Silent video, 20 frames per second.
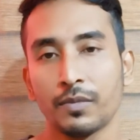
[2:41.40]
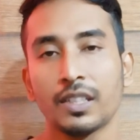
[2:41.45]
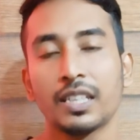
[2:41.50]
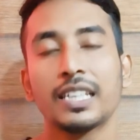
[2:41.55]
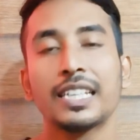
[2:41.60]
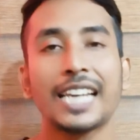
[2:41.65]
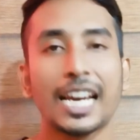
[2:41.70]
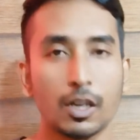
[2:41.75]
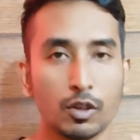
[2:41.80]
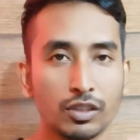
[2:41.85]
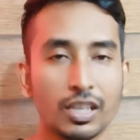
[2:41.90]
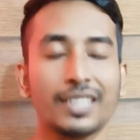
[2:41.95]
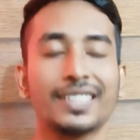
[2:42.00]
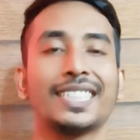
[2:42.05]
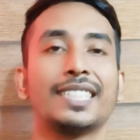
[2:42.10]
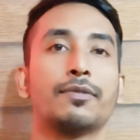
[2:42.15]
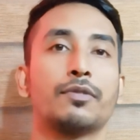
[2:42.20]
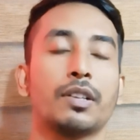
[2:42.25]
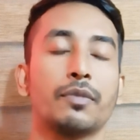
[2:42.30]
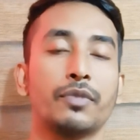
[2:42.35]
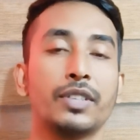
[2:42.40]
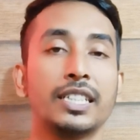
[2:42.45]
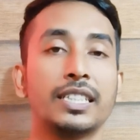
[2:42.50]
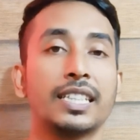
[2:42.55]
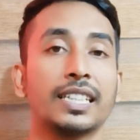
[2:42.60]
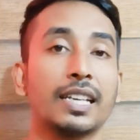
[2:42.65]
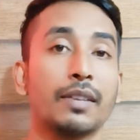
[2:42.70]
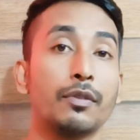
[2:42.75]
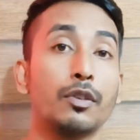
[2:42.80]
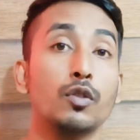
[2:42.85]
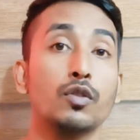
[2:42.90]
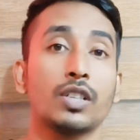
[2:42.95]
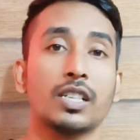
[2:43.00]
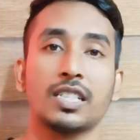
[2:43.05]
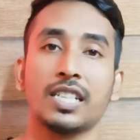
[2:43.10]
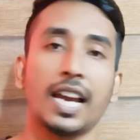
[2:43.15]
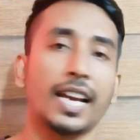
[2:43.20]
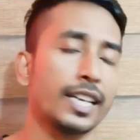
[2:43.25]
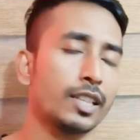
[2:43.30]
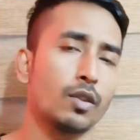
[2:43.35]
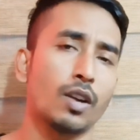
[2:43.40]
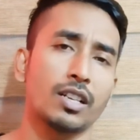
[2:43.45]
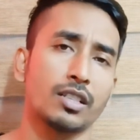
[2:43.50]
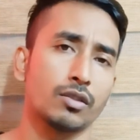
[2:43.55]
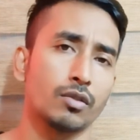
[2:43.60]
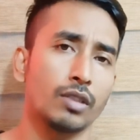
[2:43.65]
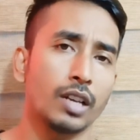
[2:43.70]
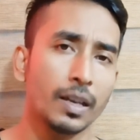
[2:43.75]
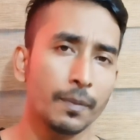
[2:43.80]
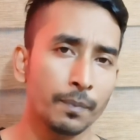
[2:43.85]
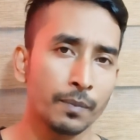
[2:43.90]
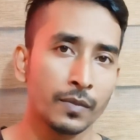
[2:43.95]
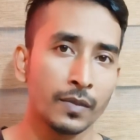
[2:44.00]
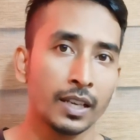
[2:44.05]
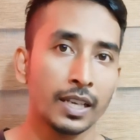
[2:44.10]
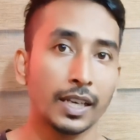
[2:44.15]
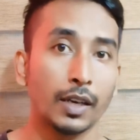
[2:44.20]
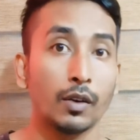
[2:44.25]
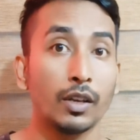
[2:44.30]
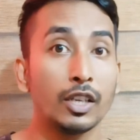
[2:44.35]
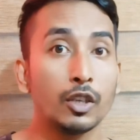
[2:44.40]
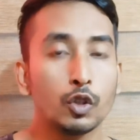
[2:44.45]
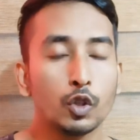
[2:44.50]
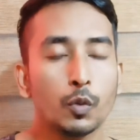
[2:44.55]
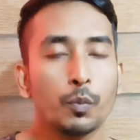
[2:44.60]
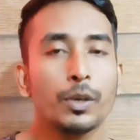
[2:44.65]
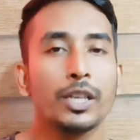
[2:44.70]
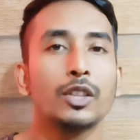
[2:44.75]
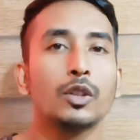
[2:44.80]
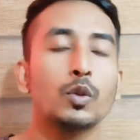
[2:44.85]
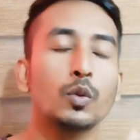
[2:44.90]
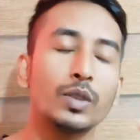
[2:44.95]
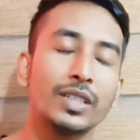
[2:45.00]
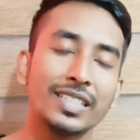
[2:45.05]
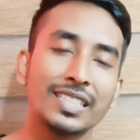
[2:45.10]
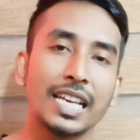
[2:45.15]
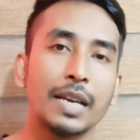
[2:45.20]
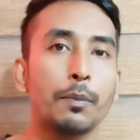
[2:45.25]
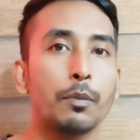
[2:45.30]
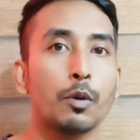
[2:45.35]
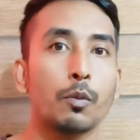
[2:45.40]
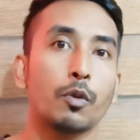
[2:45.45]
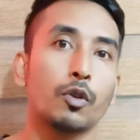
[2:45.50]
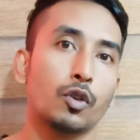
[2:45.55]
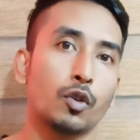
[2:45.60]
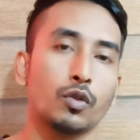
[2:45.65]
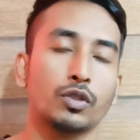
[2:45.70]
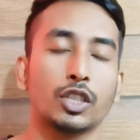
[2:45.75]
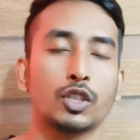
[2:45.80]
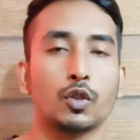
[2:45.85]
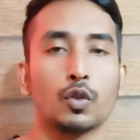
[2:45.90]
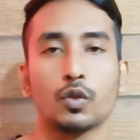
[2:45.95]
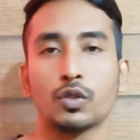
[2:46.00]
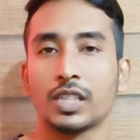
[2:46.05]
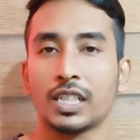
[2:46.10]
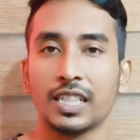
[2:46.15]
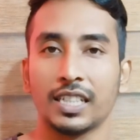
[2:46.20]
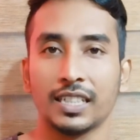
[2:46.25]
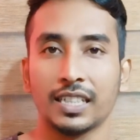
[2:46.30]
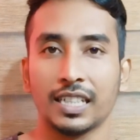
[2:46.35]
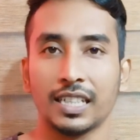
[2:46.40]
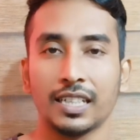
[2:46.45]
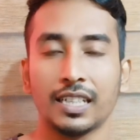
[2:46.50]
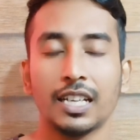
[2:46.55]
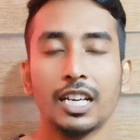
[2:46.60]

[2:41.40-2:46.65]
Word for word: কেন সাবস্ক্রিপশন ফিড থেকে ভিউজ আসছে আগে তো আসতো না কেননা ইউটিউব কিন্তু নিজেই প্রমোট করছে ছোট চ্যানেলকে